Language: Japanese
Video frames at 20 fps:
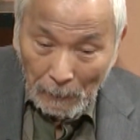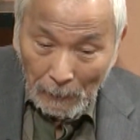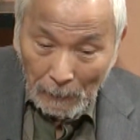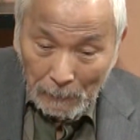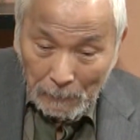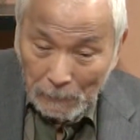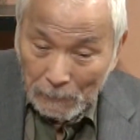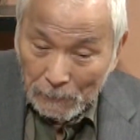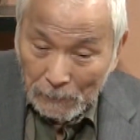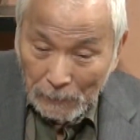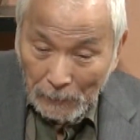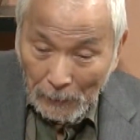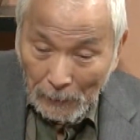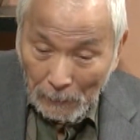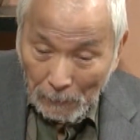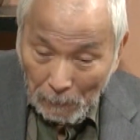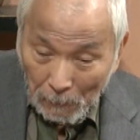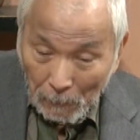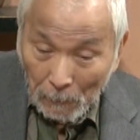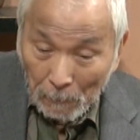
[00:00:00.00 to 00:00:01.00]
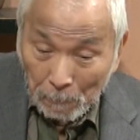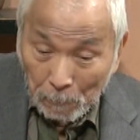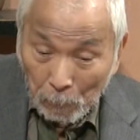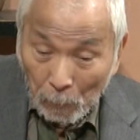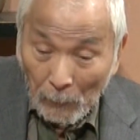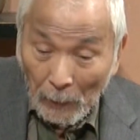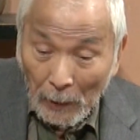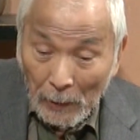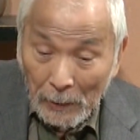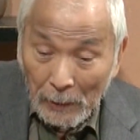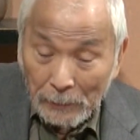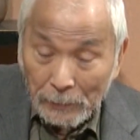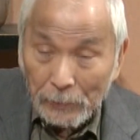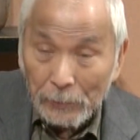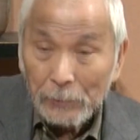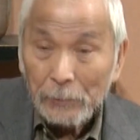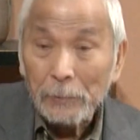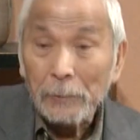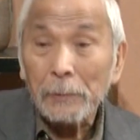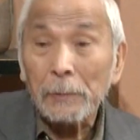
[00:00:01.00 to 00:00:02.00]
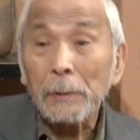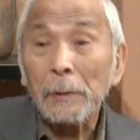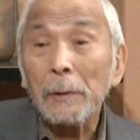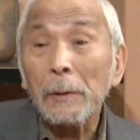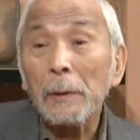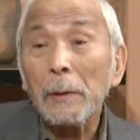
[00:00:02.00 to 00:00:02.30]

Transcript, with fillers: あ軍隊を操る、